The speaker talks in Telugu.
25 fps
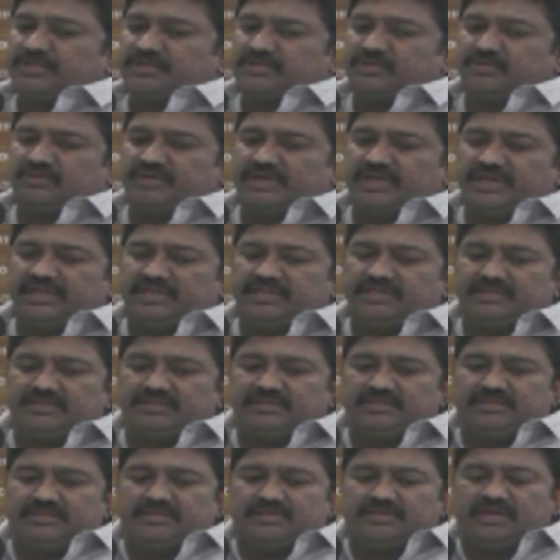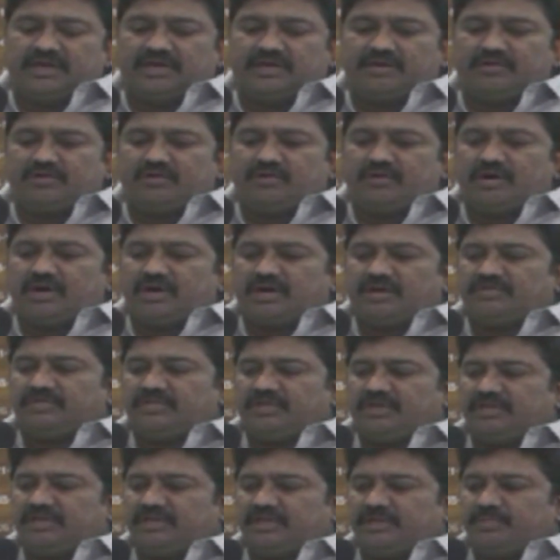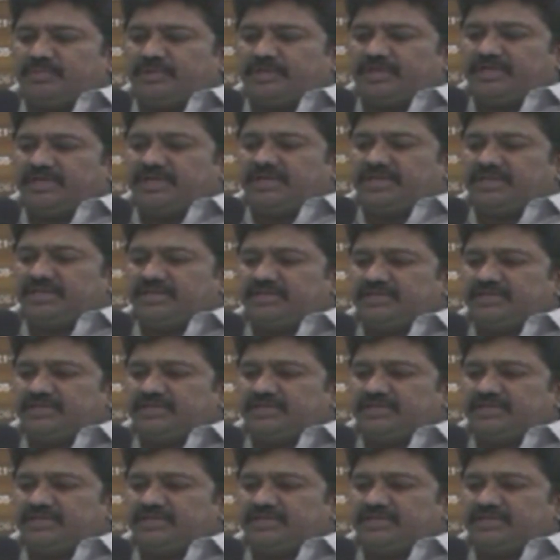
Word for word: బస్సులు ఉన్నాయి దాంట్లో ఆరు వందల డెబ్బై